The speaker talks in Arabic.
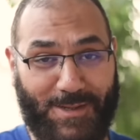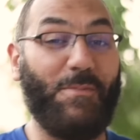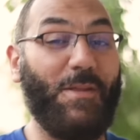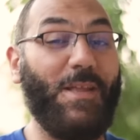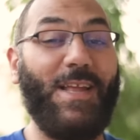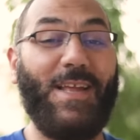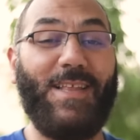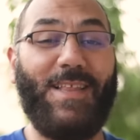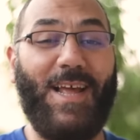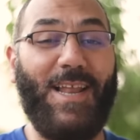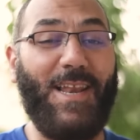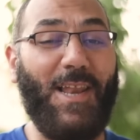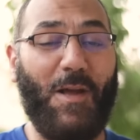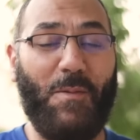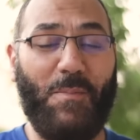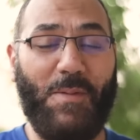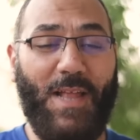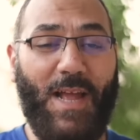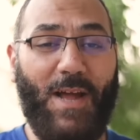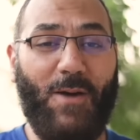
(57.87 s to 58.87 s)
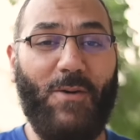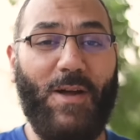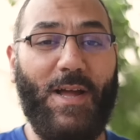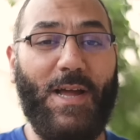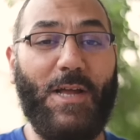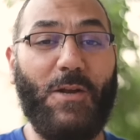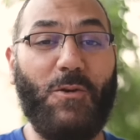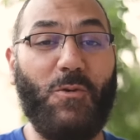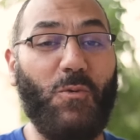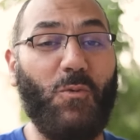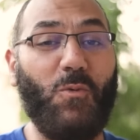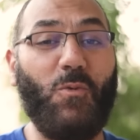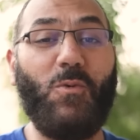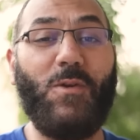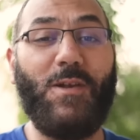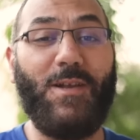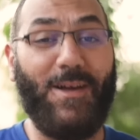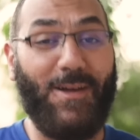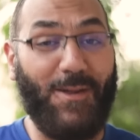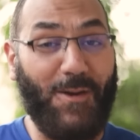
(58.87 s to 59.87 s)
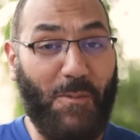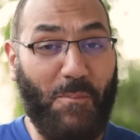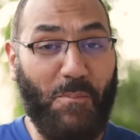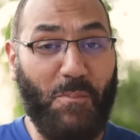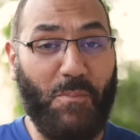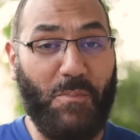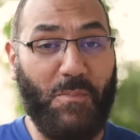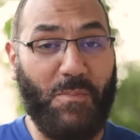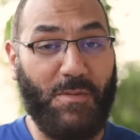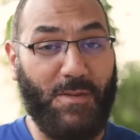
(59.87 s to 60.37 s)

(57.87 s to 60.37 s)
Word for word: ابتدى يتعلق بدعوه انه يقول يا رب